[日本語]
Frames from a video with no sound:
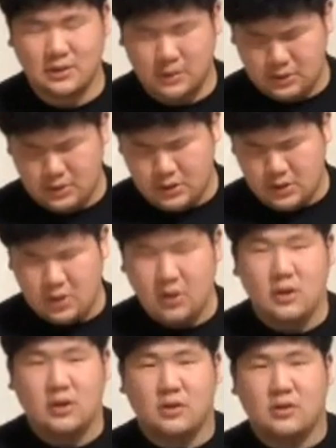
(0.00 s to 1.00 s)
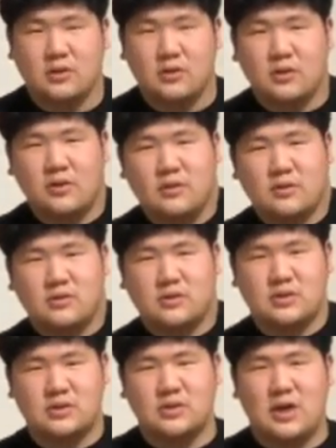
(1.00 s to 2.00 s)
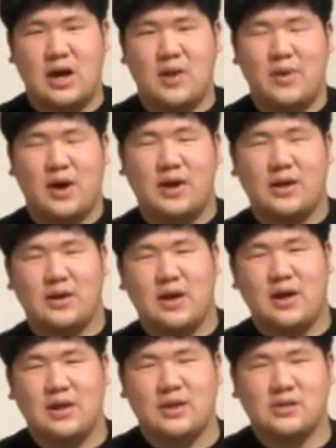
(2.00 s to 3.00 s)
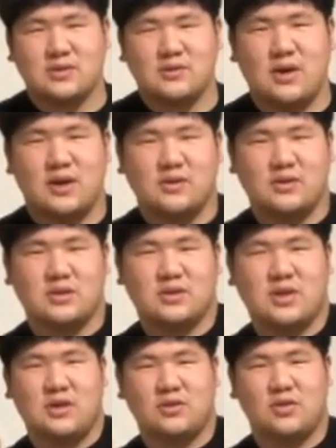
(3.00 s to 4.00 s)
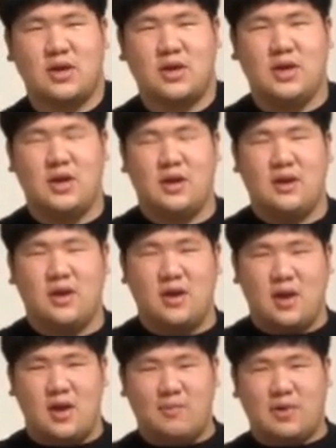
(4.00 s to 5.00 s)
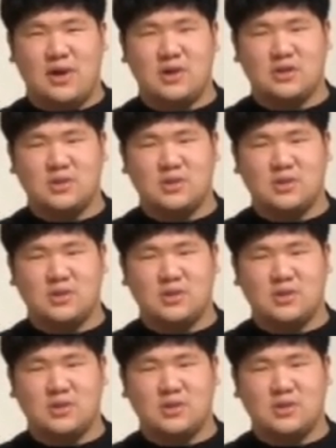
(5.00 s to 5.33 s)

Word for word: クのする合間やデスクワークしている時にバラン